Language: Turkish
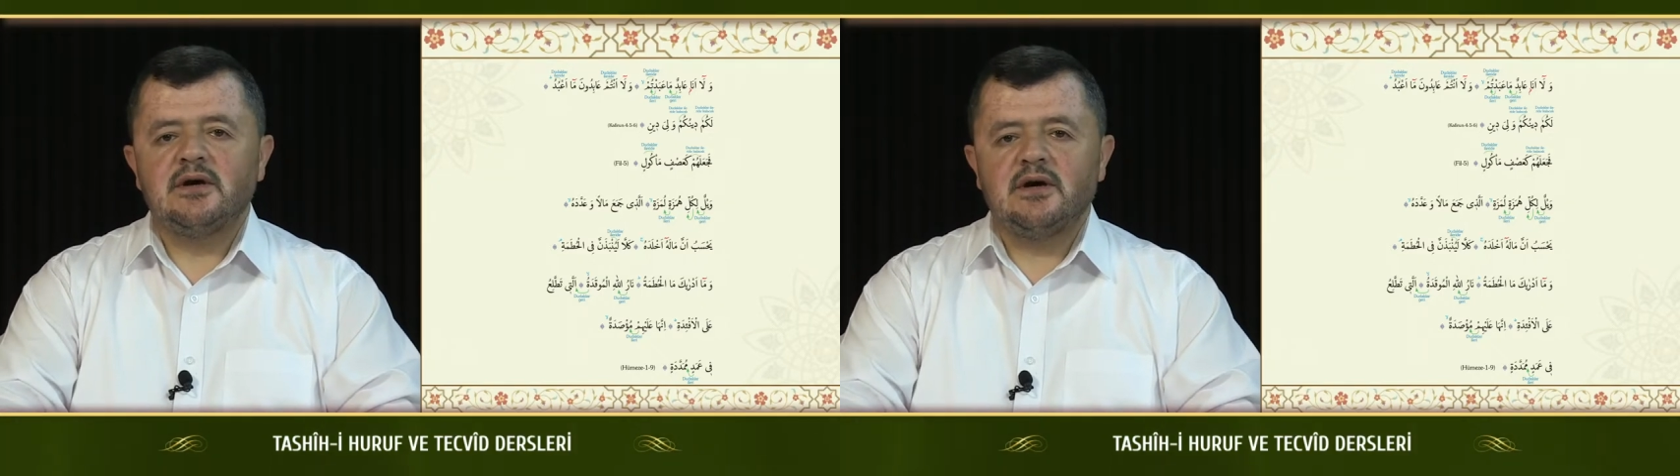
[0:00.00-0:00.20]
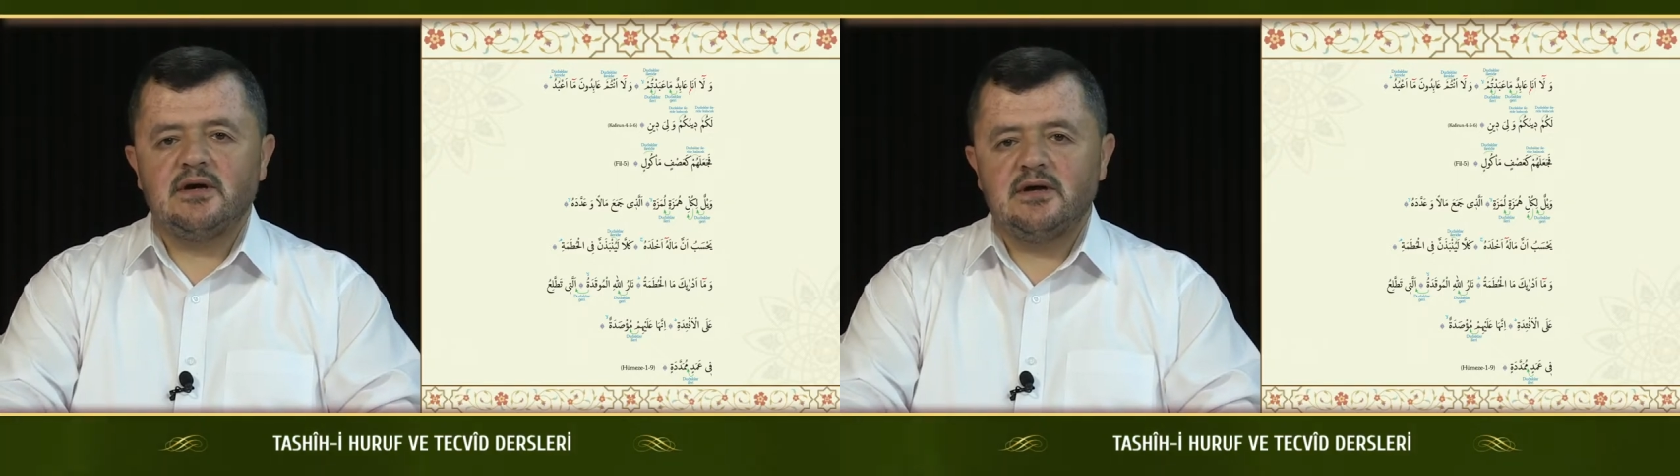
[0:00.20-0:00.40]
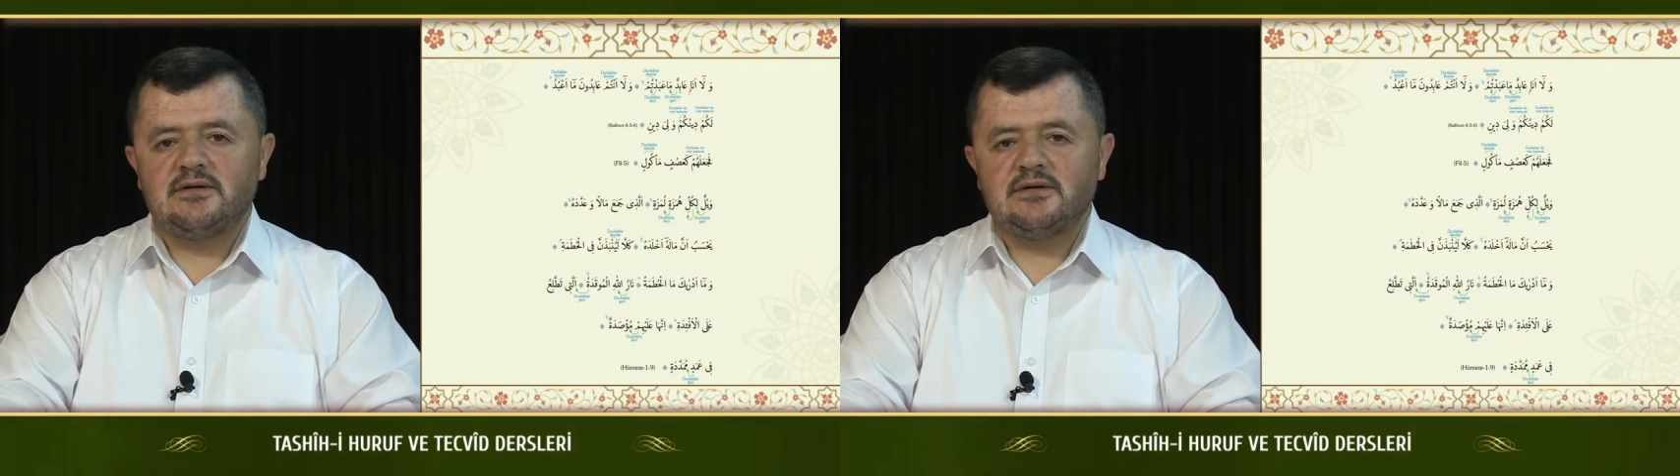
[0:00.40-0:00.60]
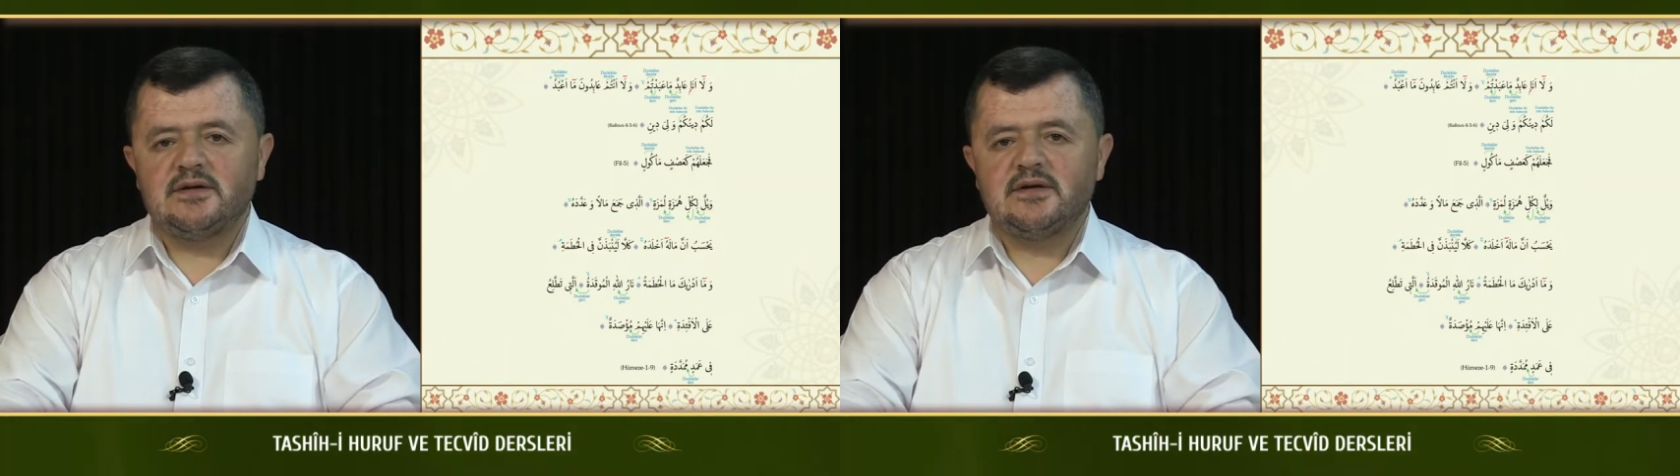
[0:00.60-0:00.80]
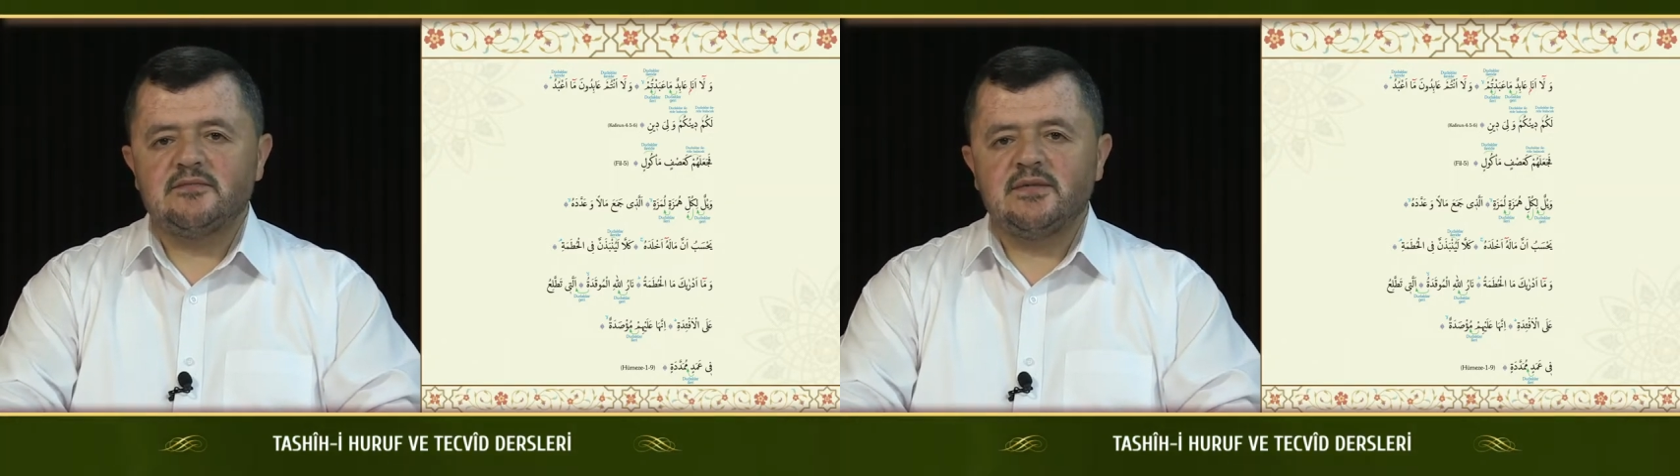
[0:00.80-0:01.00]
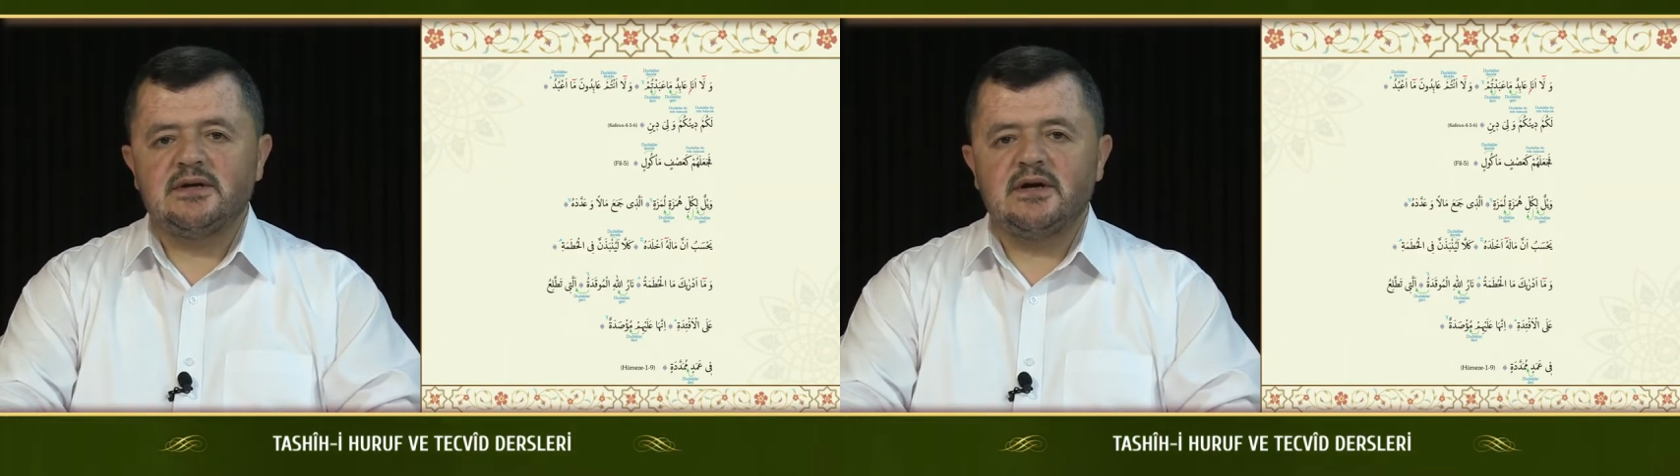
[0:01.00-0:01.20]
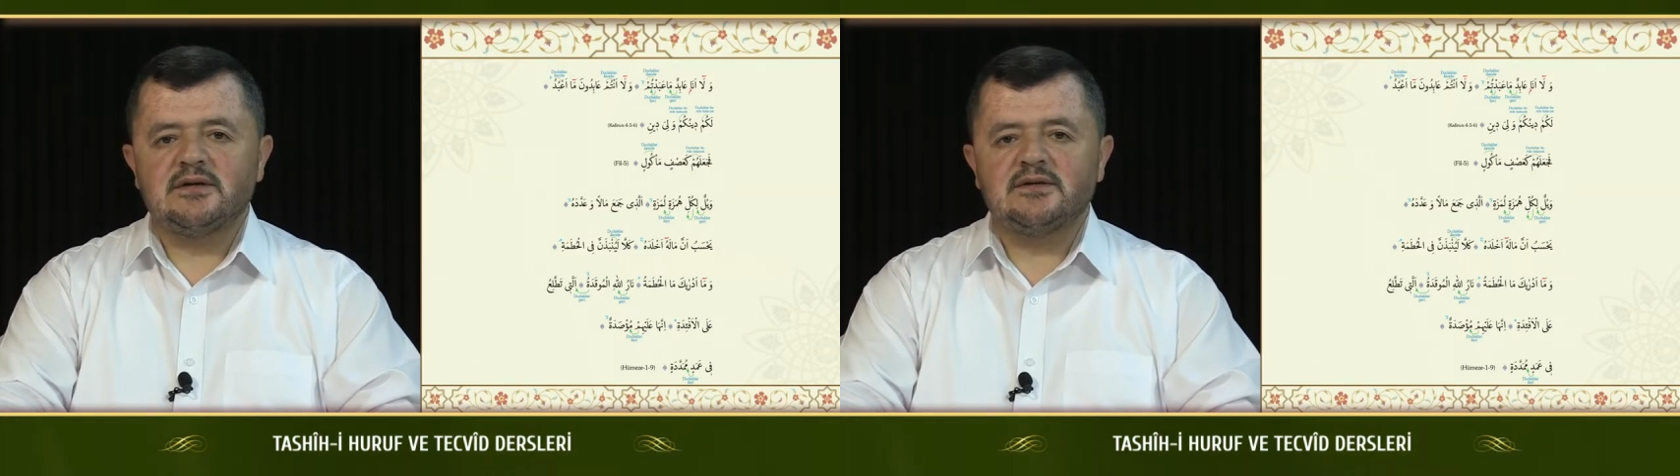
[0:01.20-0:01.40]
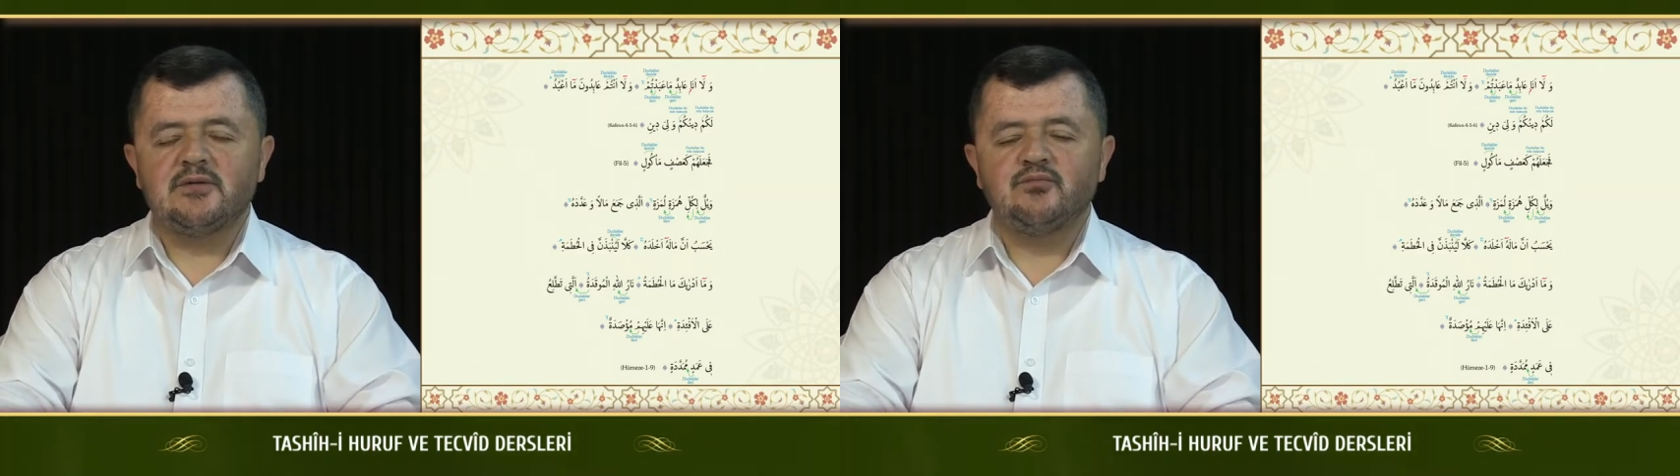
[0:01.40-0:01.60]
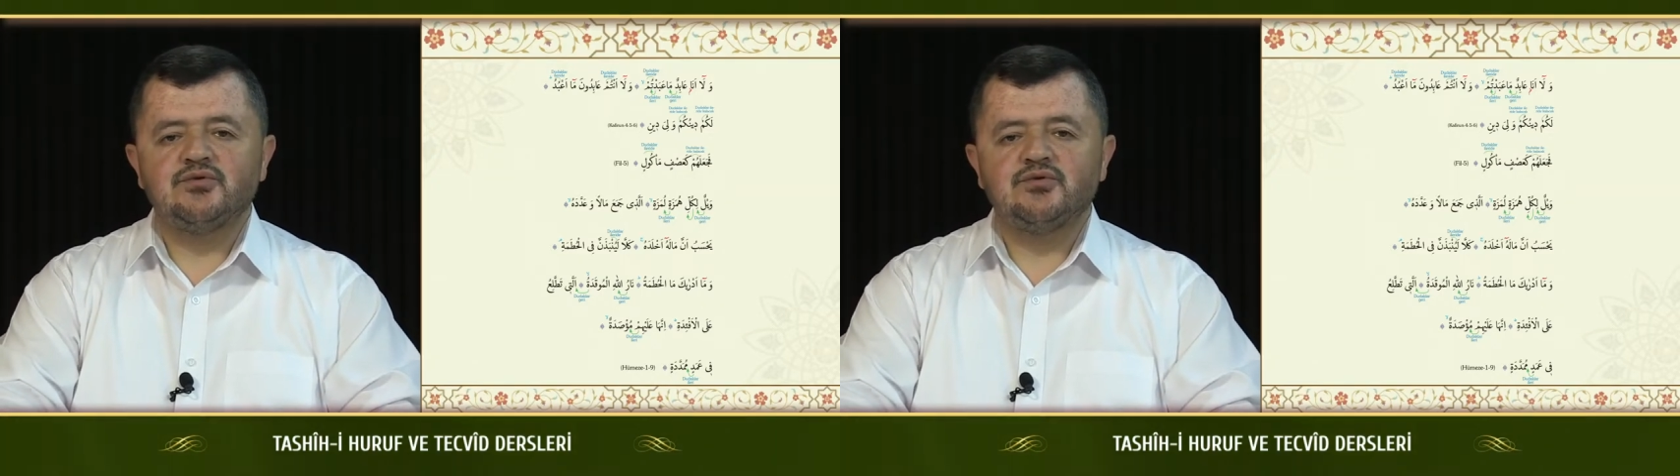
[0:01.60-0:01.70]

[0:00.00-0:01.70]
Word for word: ayeti kerimelerde